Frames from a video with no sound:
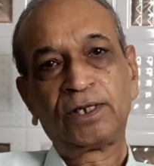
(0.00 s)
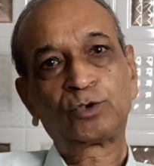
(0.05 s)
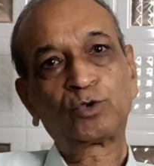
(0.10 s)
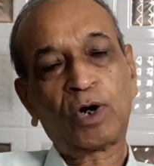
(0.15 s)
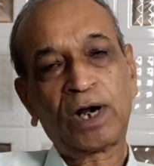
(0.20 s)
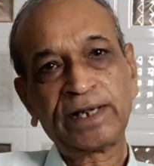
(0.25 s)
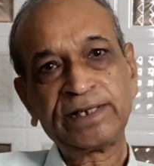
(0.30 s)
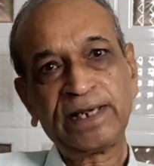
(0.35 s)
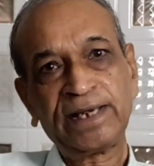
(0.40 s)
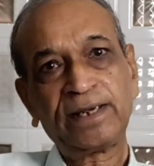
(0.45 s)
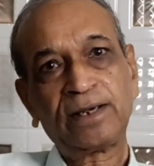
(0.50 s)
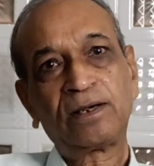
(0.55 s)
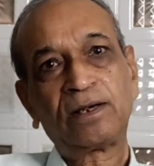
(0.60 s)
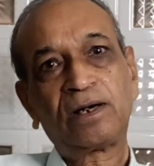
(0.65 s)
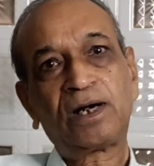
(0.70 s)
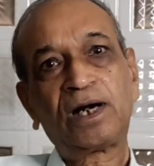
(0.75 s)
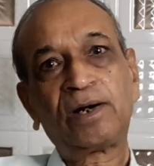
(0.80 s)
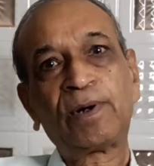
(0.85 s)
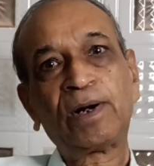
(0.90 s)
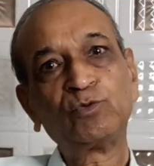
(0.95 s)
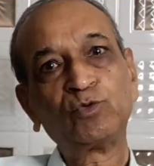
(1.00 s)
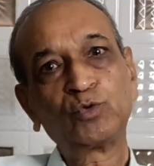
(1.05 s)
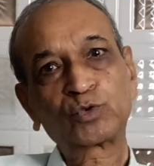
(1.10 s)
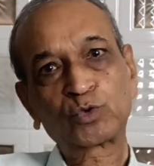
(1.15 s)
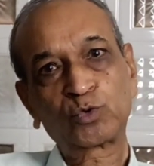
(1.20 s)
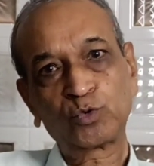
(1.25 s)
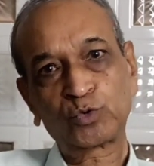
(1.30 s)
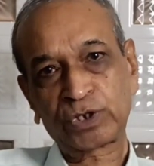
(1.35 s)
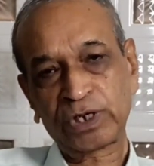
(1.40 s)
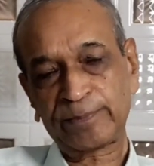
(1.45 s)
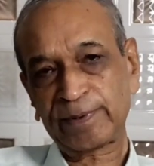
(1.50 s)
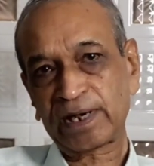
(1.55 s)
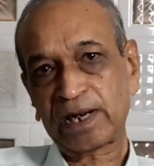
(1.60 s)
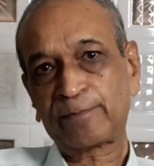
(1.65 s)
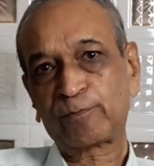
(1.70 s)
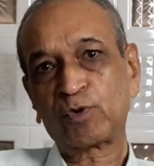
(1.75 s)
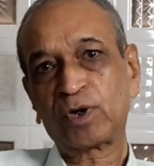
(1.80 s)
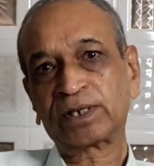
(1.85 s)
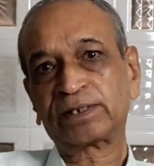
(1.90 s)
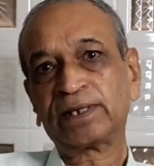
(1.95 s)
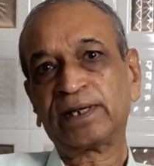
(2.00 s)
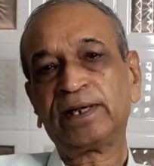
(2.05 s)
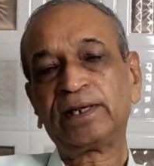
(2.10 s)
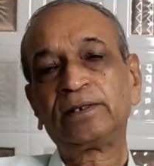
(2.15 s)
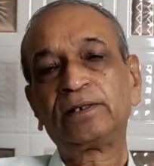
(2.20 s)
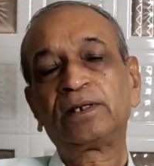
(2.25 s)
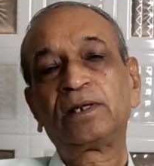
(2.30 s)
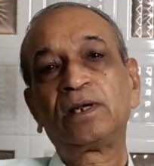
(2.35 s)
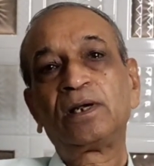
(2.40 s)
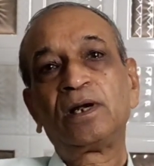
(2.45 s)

तो आइए अब हम उस नुस्खे पर आपको आते हैं